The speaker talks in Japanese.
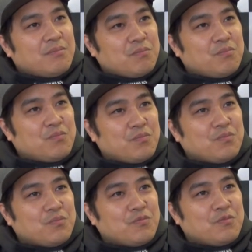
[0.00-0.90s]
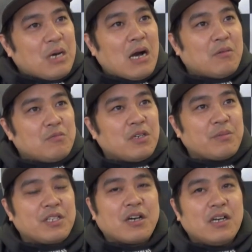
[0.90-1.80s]
うんまあ、まだ
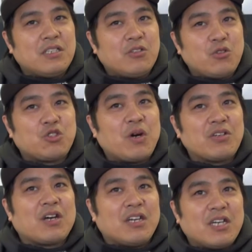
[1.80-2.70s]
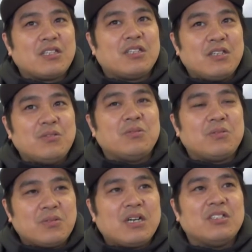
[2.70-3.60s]
まだ改善の余地はあるかなってい
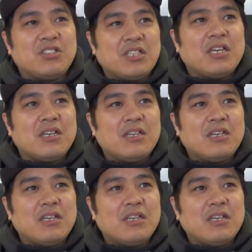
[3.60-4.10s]
う感じで